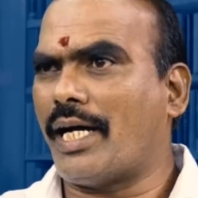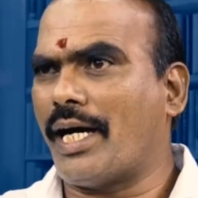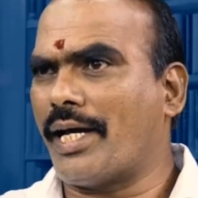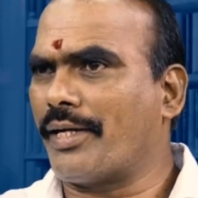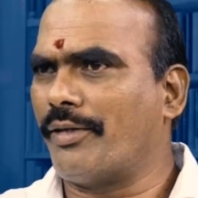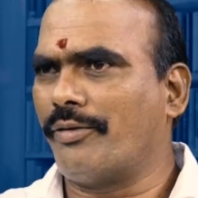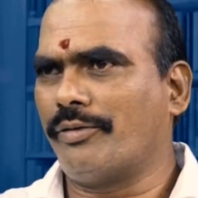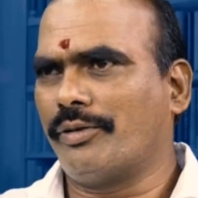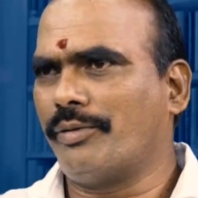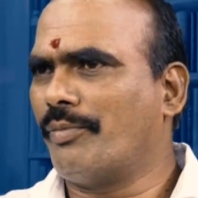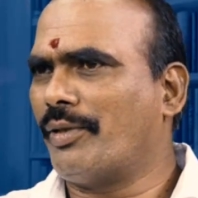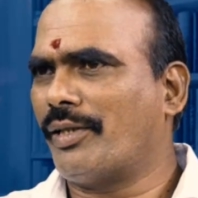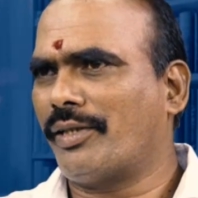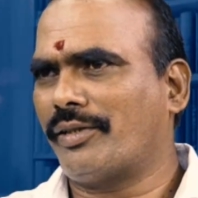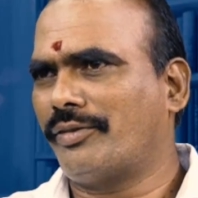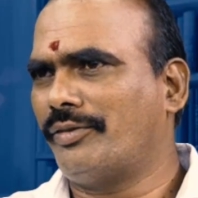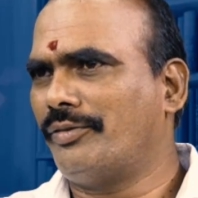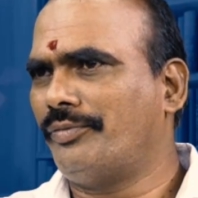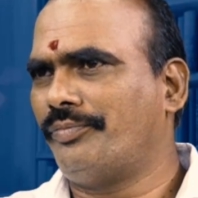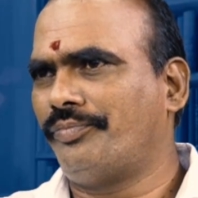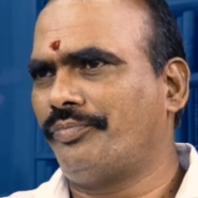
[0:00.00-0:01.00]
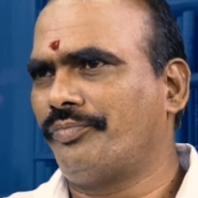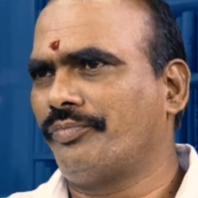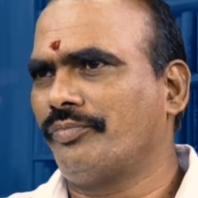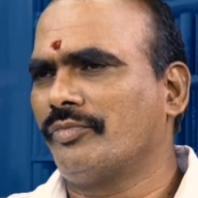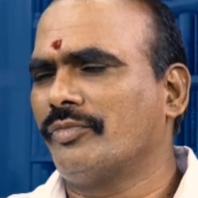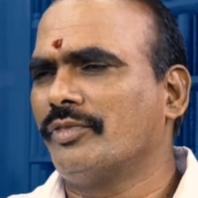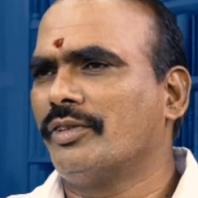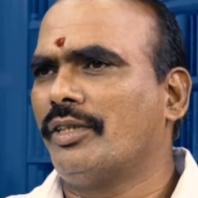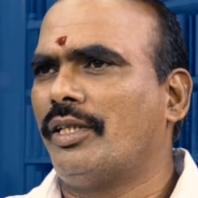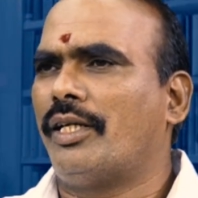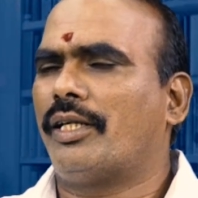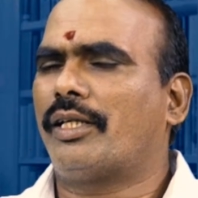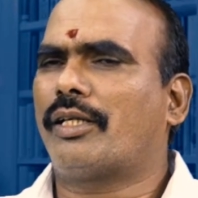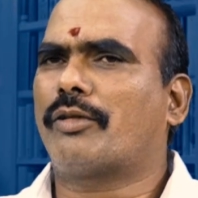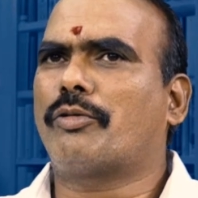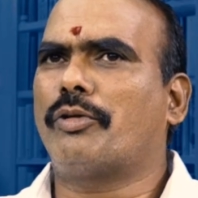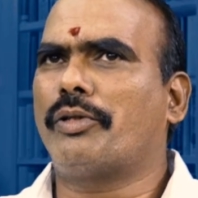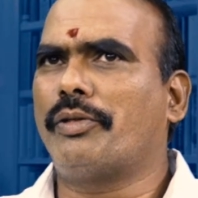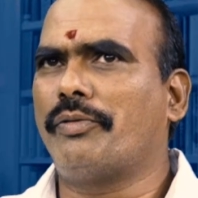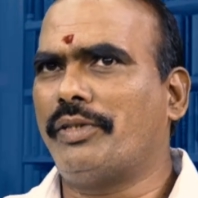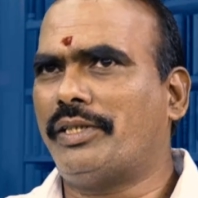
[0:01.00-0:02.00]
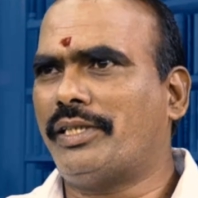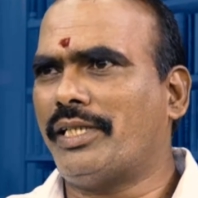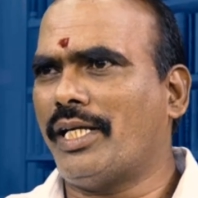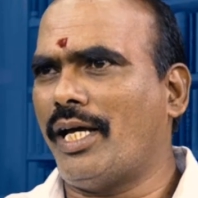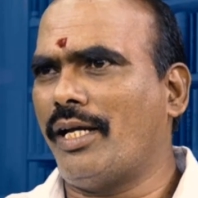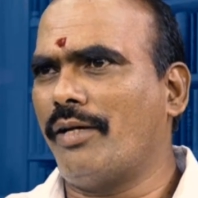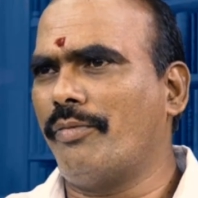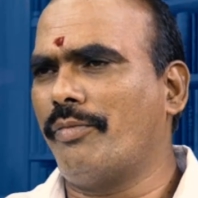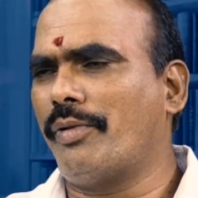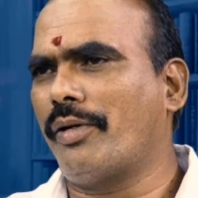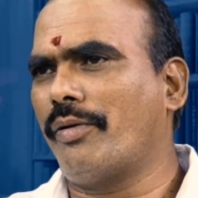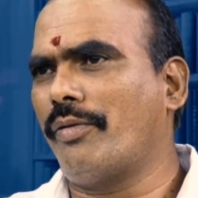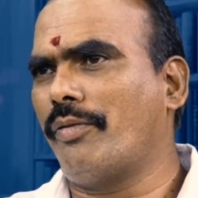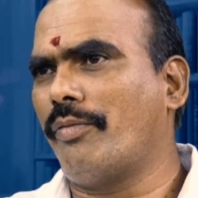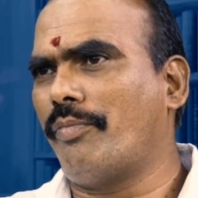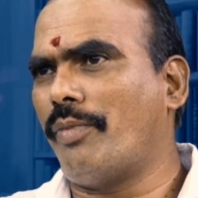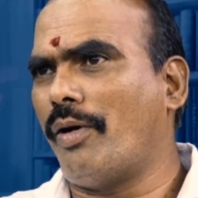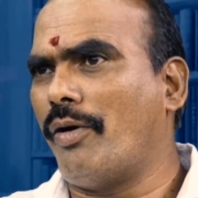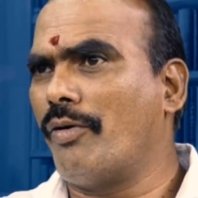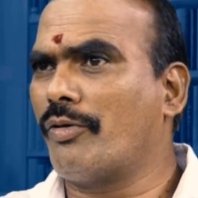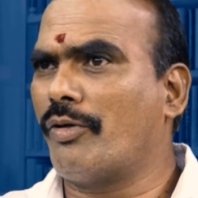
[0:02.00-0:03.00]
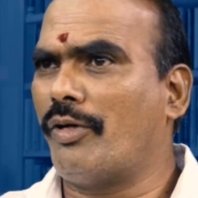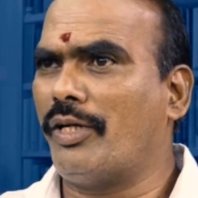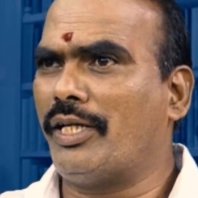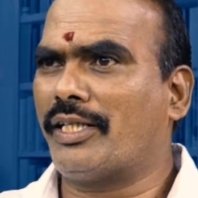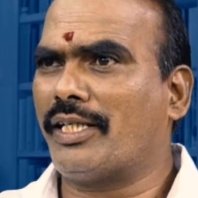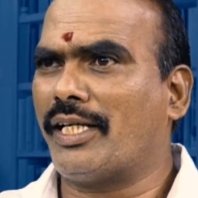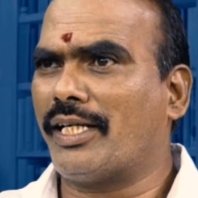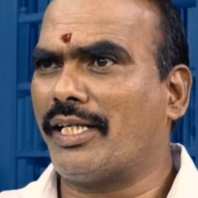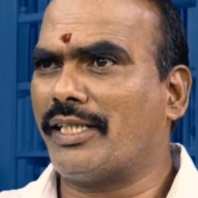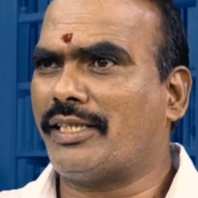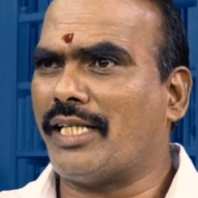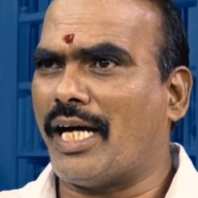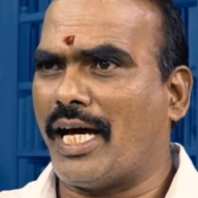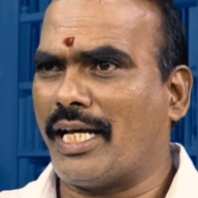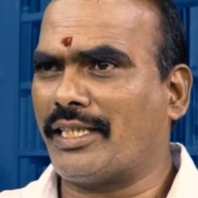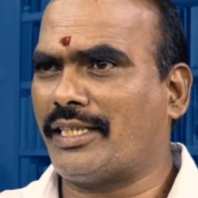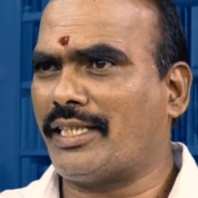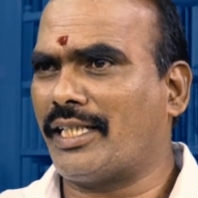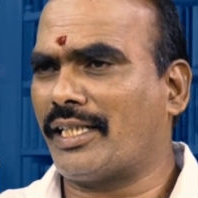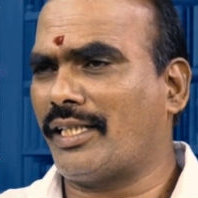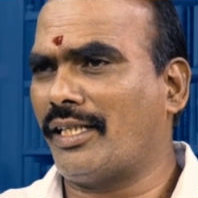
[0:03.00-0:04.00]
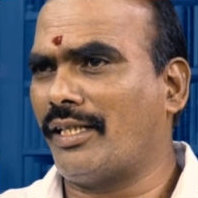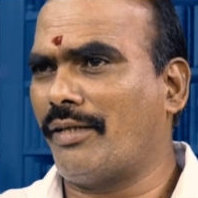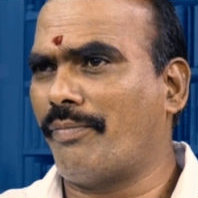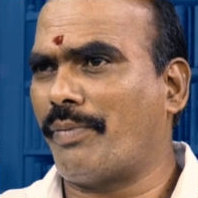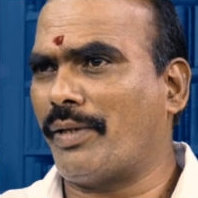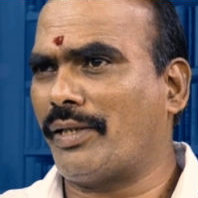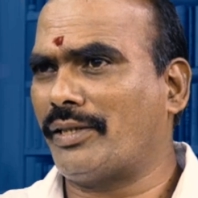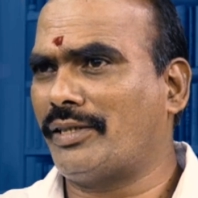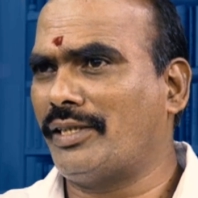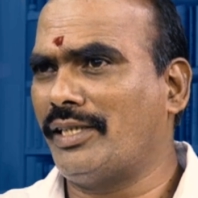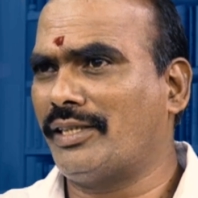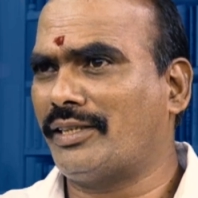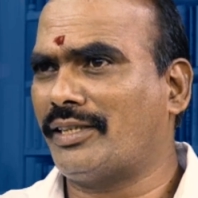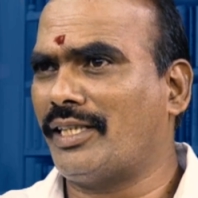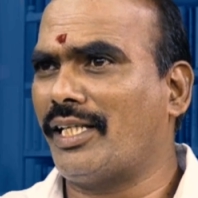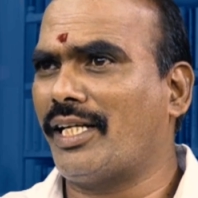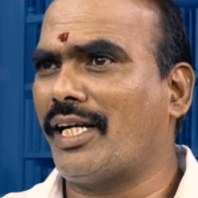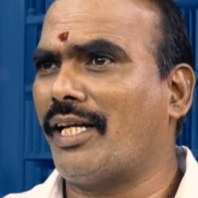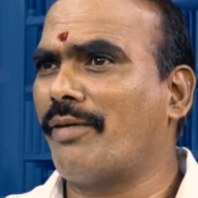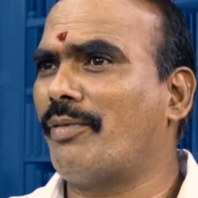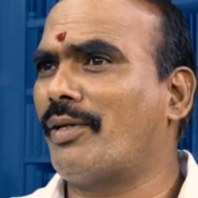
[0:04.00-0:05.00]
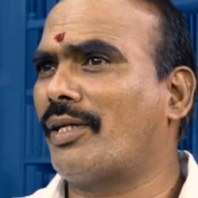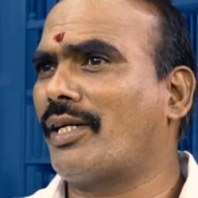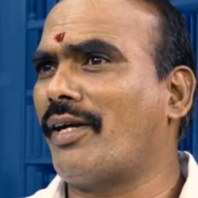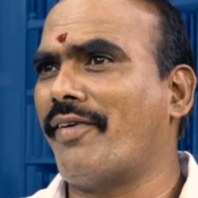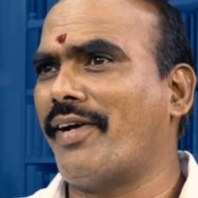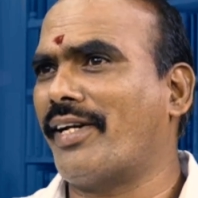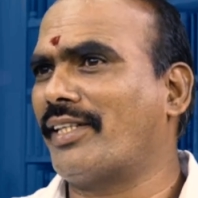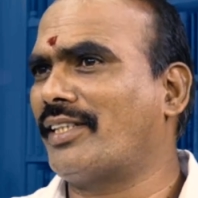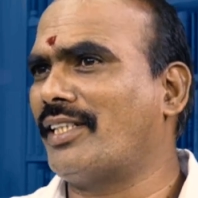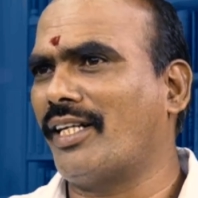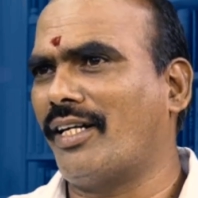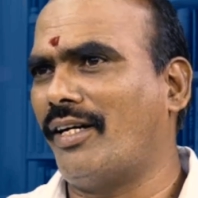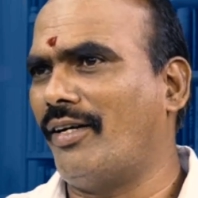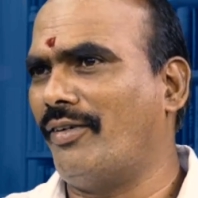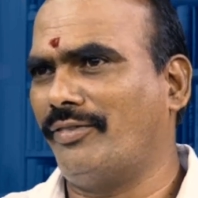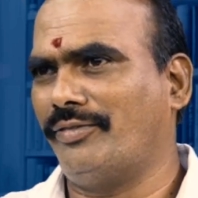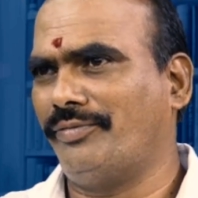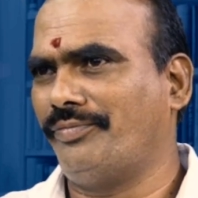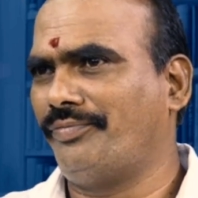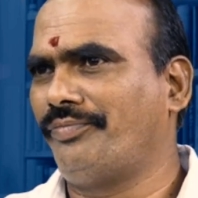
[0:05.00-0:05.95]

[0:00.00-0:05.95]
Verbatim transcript: కారణం ఉంది మనకు అంటే కొన్ని విషయాలు మనం భౌగోళికంగా చారిత్రకంగా పరిశీలిస్తేనే కానీ మనకు అది అర్థం కావు